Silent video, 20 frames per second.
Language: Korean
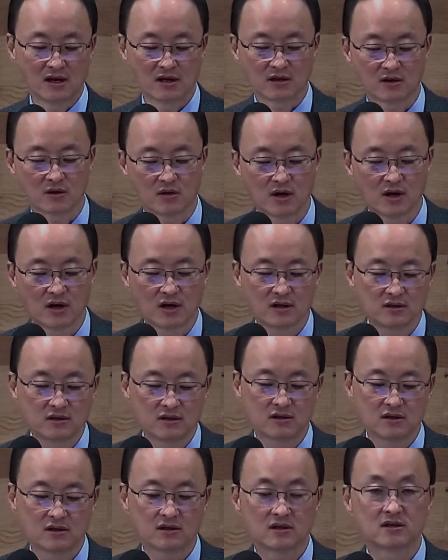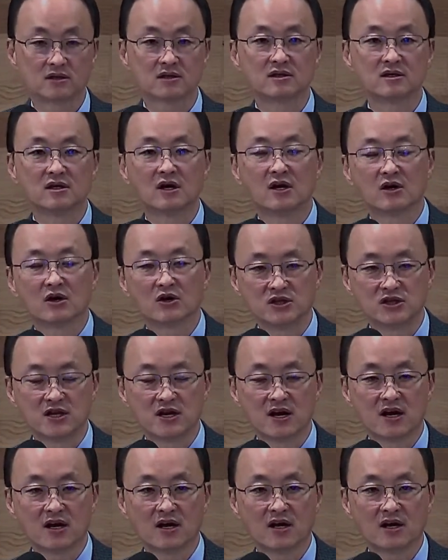그러한 그
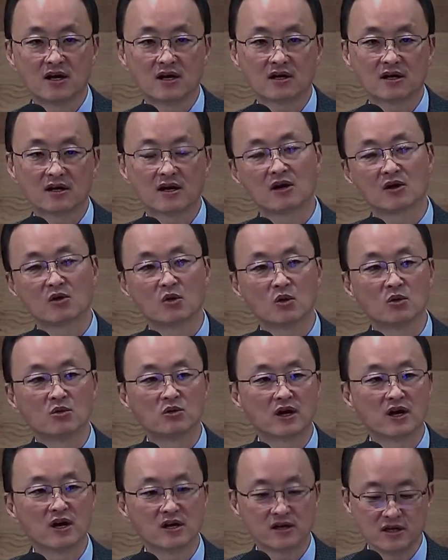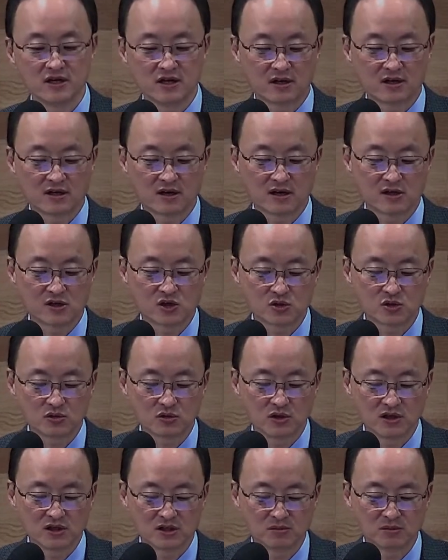것이다라고 우리가 이해를 할
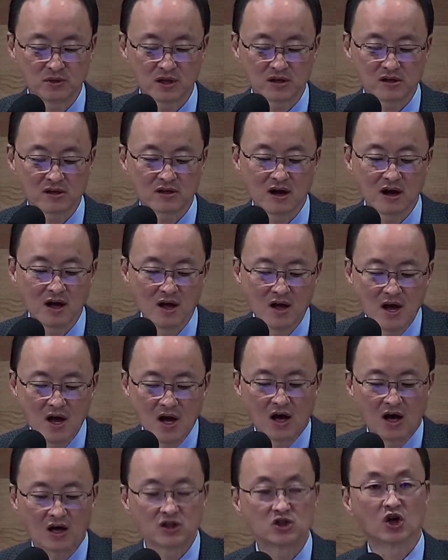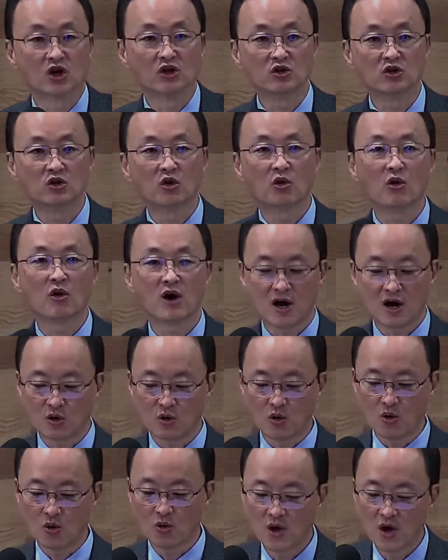수 있습니다. 그러니까 아,
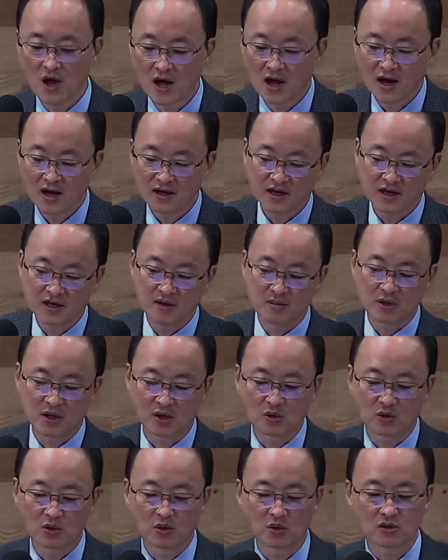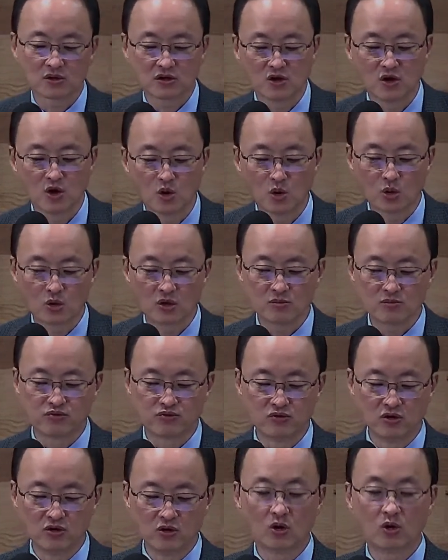전도하고 하나님께로 그 영혼을
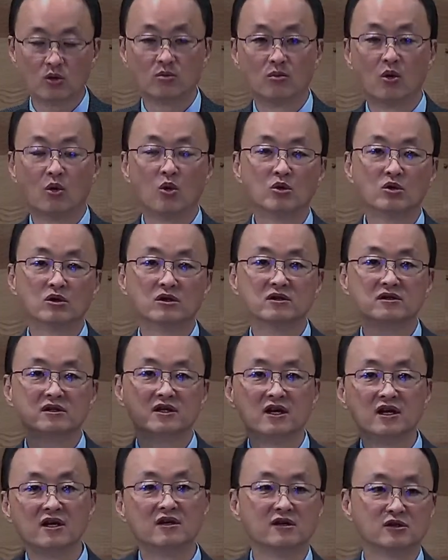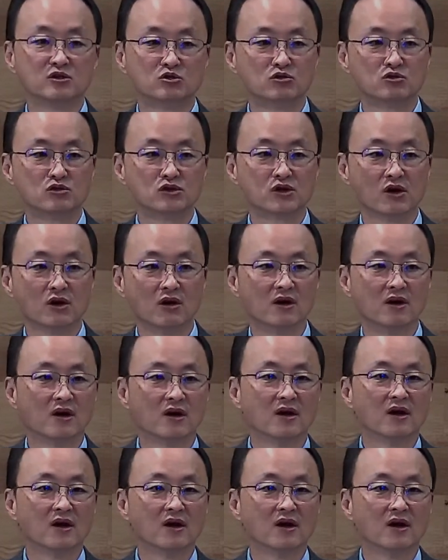불러 모으는 일을 두고서